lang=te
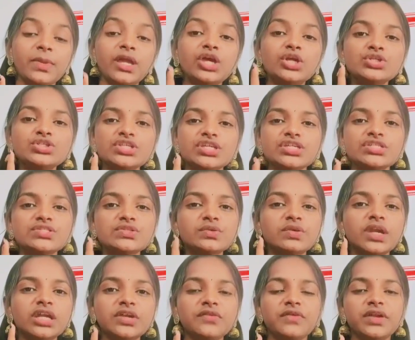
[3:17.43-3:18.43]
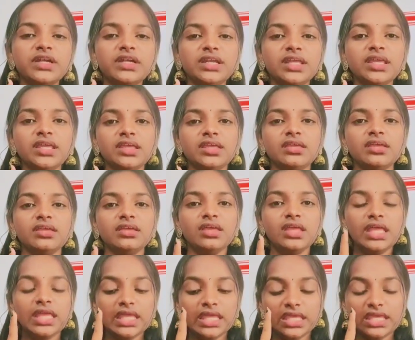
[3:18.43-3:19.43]
మీరు చేస్తున్నటువంటి
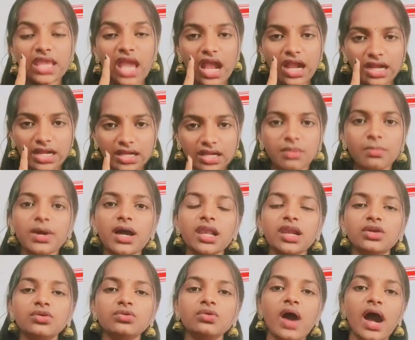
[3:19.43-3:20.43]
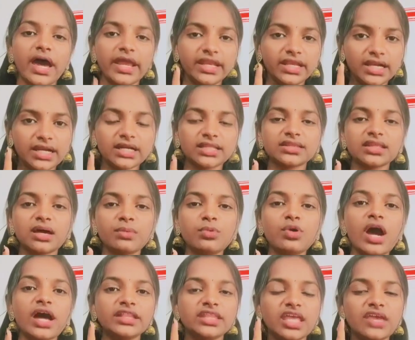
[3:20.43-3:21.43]
ఈ అక్రమాలను
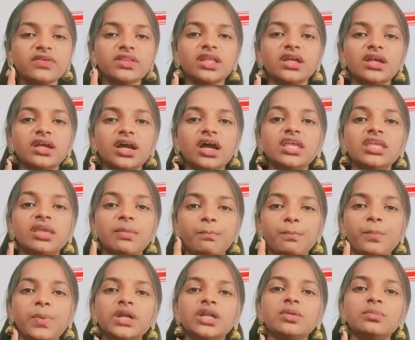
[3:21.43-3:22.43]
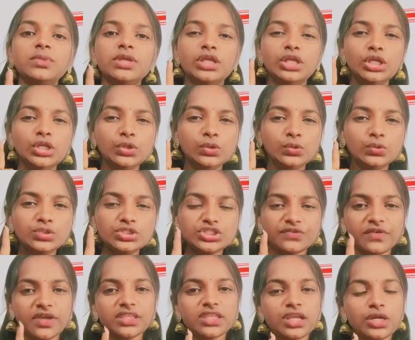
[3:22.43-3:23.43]
అరికడతాము అదేవిధంగా ఇప్పటం ఇల్లు
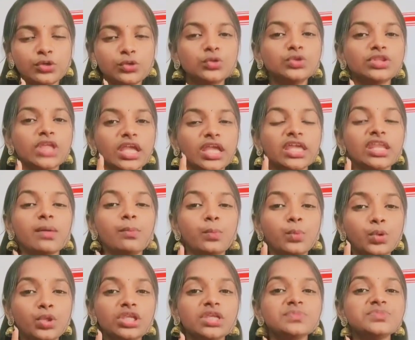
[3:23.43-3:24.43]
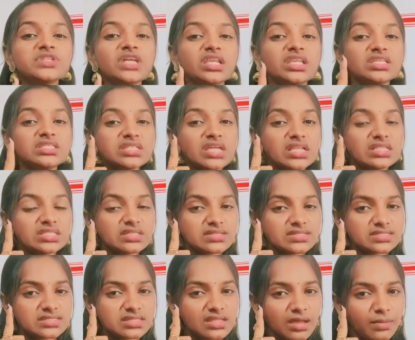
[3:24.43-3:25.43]
కూల్చివేతలకు తగిన మూల్యం
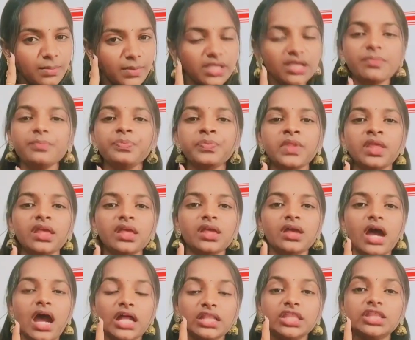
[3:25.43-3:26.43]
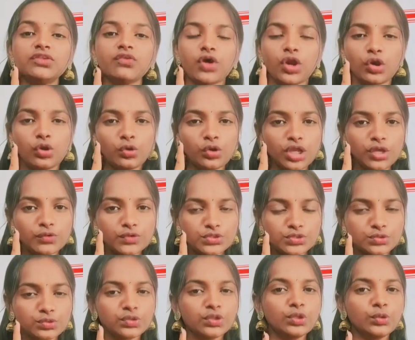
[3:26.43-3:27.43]
చెల్లించాల్సిన సమయం అతి త్వరలోనే
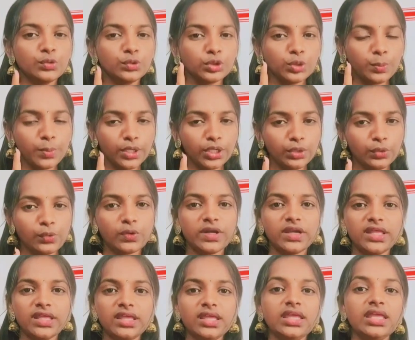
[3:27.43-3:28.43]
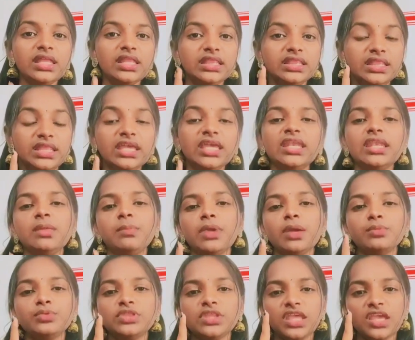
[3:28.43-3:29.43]
వస్తుంది గుర్తుపెట్టుకోండి దీన్ని
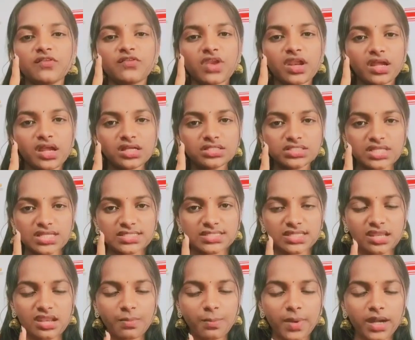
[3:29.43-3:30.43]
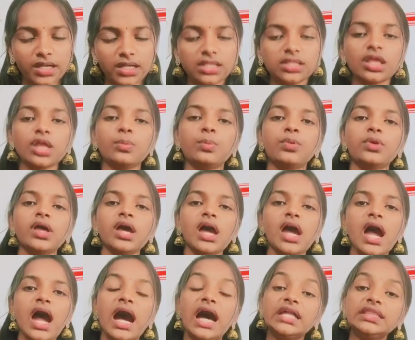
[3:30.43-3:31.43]
మేము తీవ్రంగా జనసేన పార్టీ తరఫున
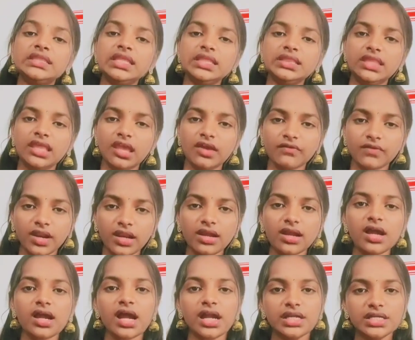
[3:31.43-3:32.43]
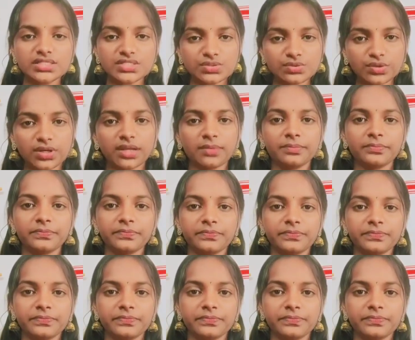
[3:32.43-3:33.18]
అతి తీవ్రంగా ఖండిస్తున్నాం